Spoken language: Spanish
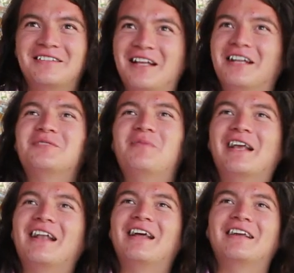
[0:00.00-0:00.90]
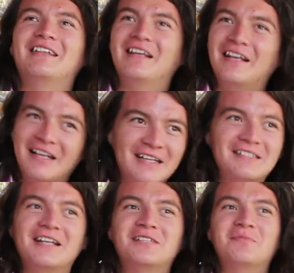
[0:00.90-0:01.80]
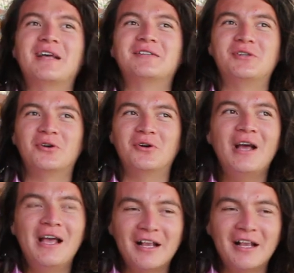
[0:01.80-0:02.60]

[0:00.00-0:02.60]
Se le explica a la gente qué es el espacio,